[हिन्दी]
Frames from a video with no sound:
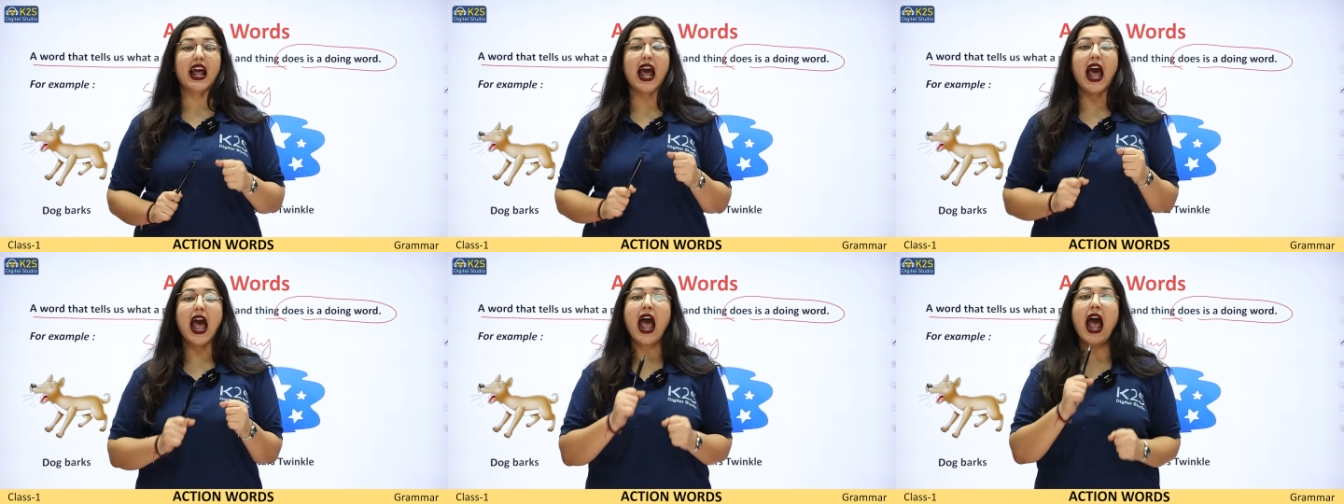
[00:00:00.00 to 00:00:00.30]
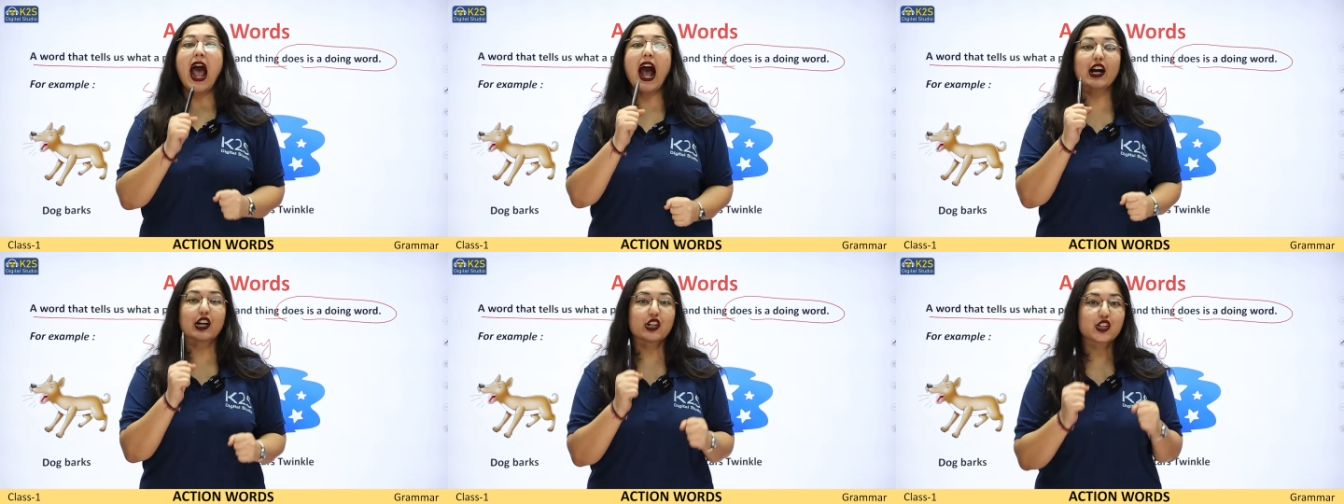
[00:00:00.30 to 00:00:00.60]
मेरा
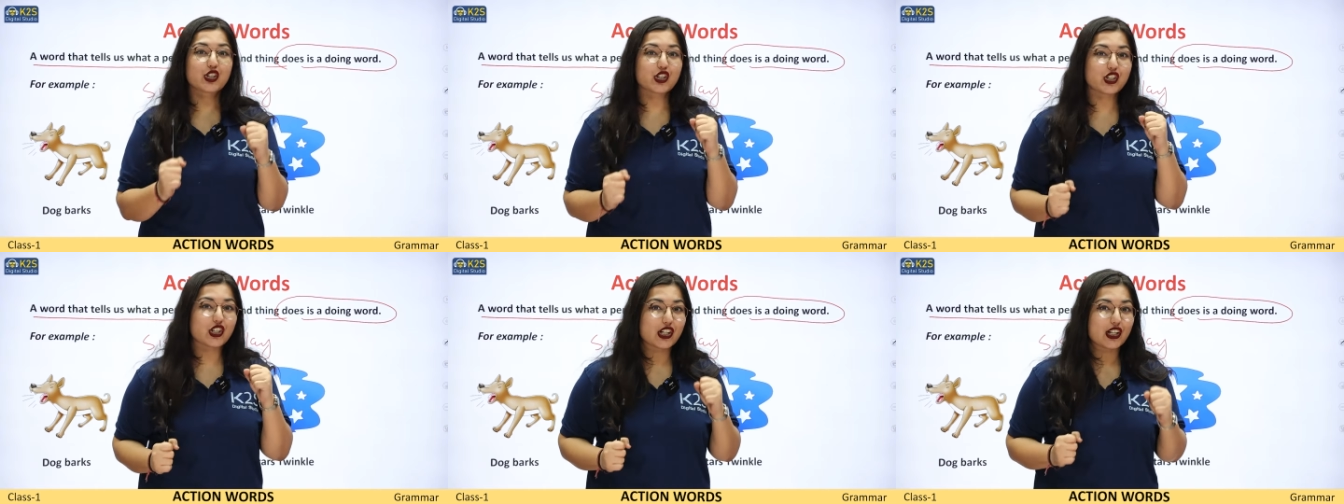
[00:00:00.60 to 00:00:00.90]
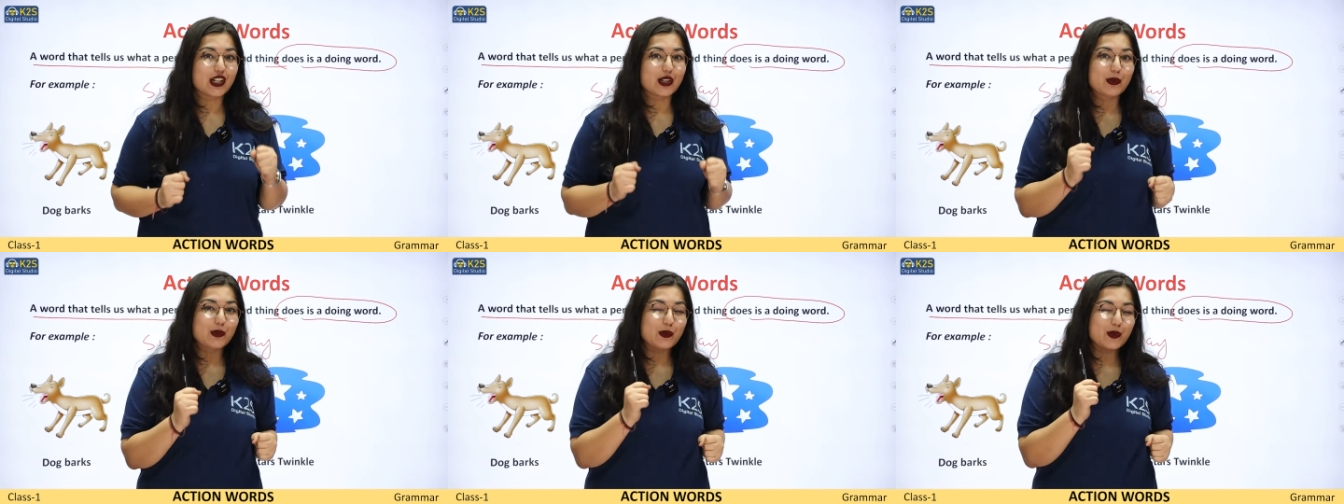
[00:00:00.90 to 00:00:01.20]

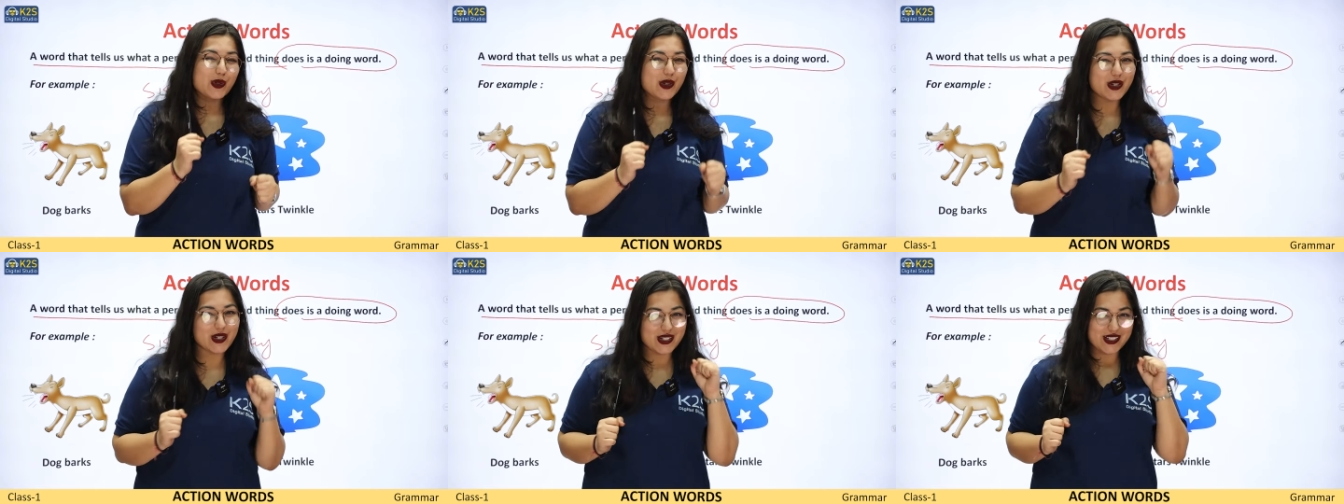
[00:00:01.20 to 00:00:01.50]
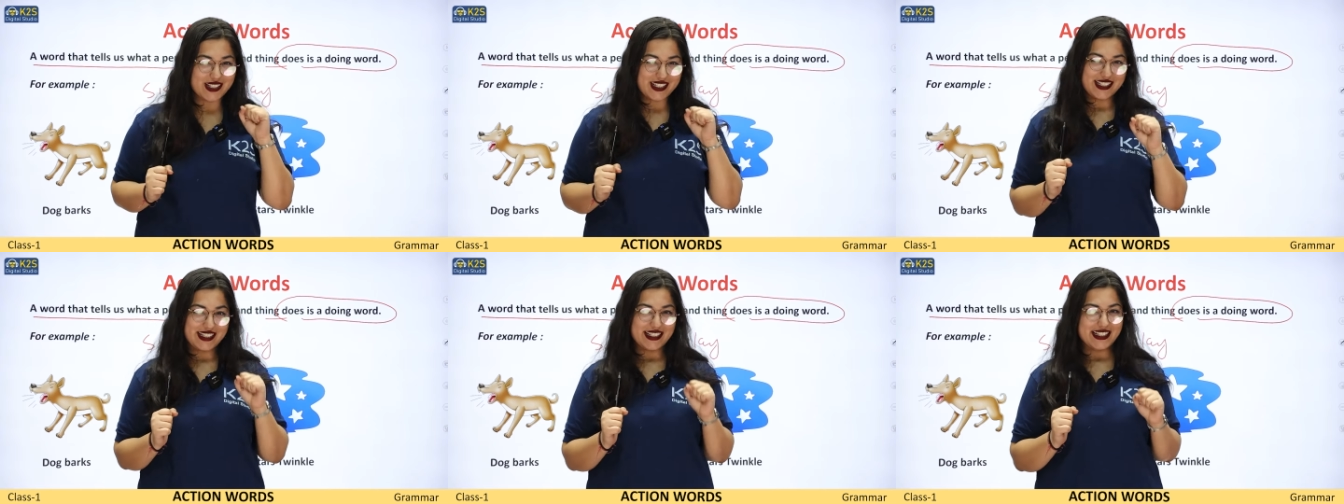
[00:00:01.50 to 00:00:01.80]
एक्शन
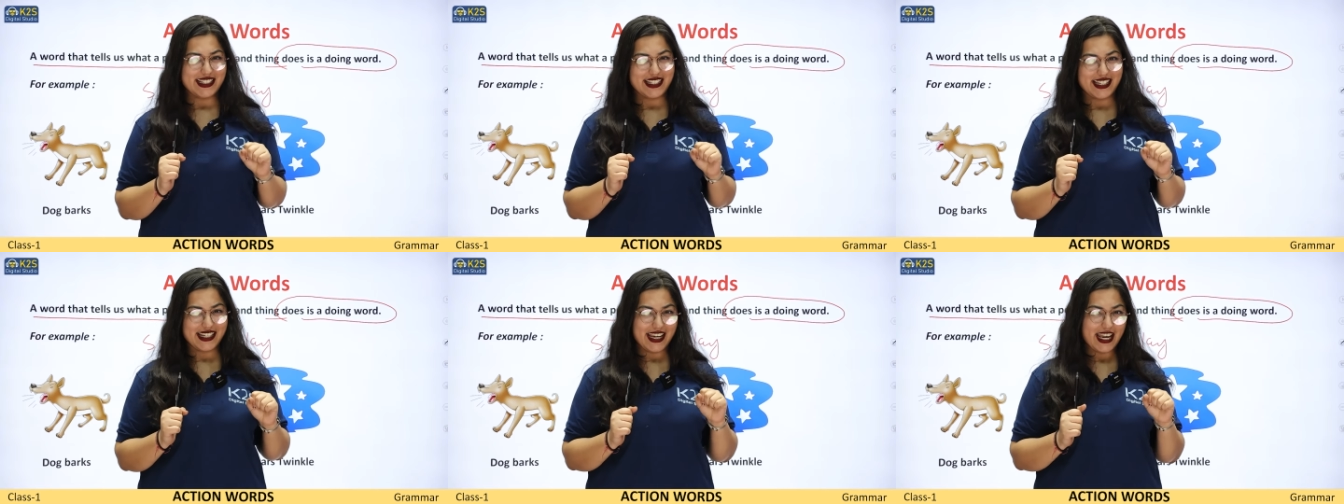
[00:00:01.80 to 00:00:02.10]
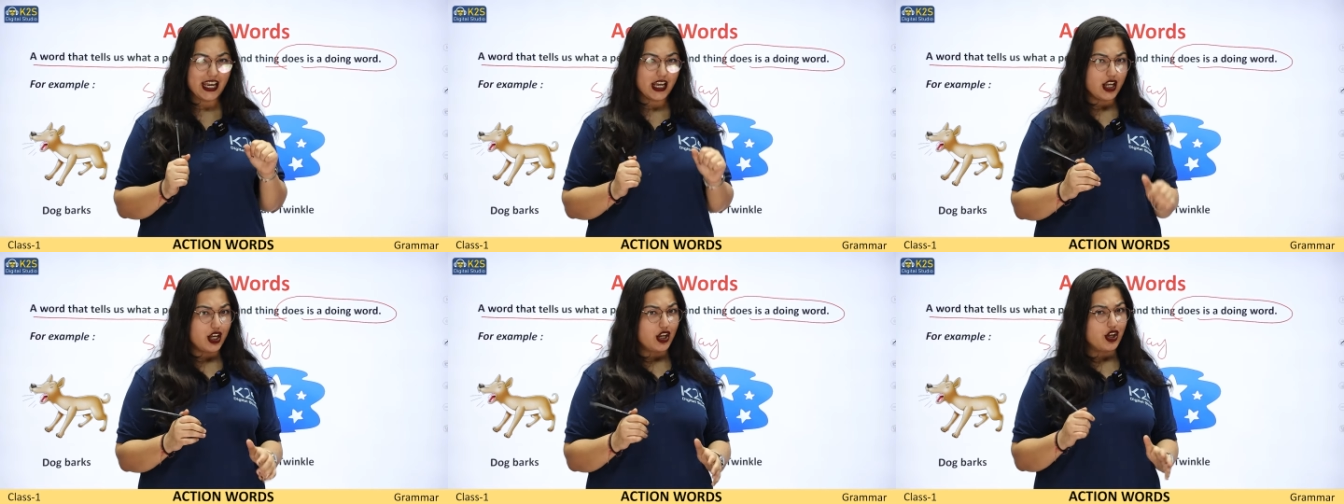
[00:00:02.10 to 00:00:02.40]
वर्ड ठीक
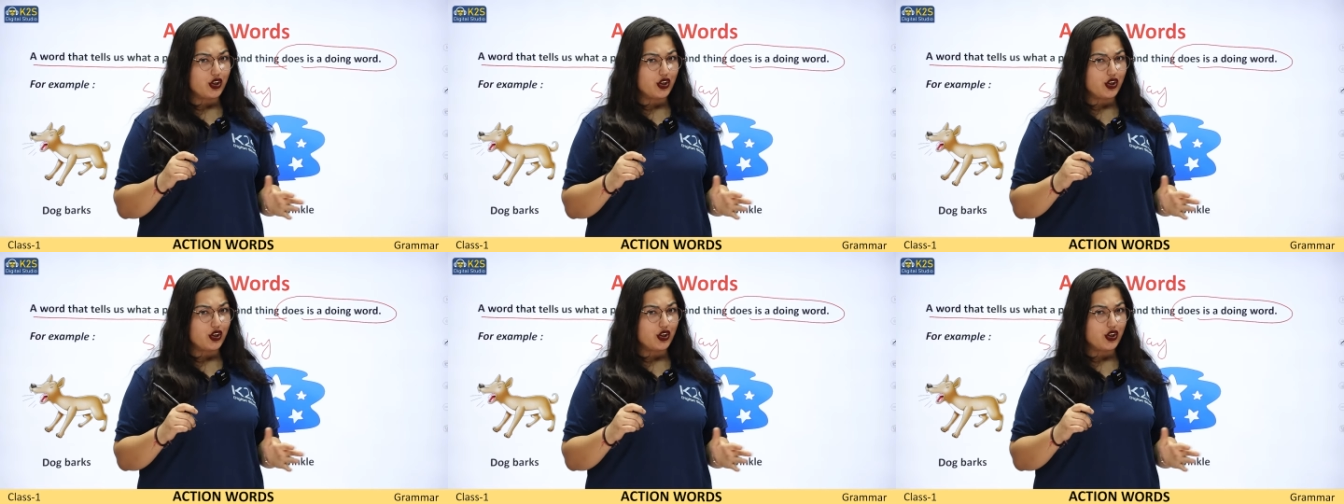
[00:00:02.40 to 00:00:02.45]
है